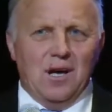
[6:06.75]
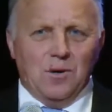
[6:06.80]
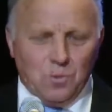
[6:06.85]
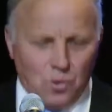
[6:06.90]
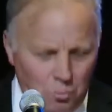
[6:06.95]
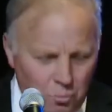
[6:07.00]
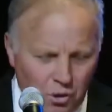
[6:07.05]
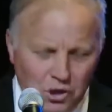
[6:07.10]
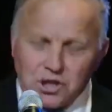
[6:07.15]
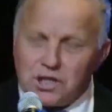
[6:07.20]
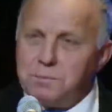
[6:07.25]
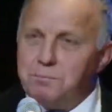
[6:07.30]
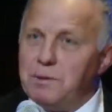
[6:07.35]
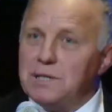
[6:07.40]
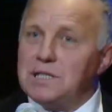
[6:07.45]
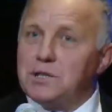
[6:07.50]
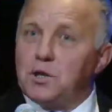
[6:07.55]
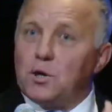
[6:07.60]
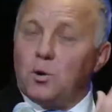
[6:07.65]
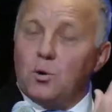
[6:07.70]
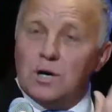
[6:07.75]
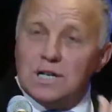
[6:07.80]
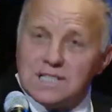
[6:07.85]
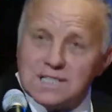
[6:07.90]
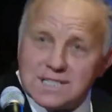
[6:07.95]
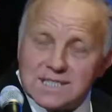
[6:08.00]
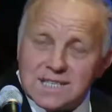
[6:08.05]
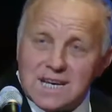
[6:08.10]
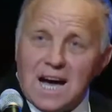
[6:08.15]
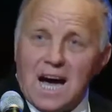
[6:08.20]
Но, ну, может быть, другой
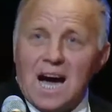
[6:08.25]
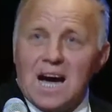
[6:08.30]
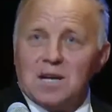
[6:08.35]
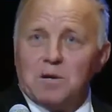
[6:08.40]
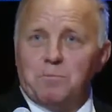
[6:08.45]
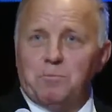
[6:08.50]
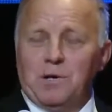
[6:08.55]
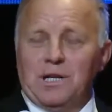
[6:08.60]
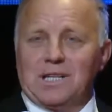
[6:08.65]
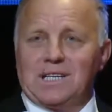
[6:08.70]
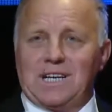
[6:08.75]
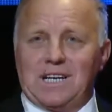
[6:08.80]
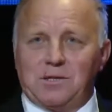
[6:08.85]
царь был,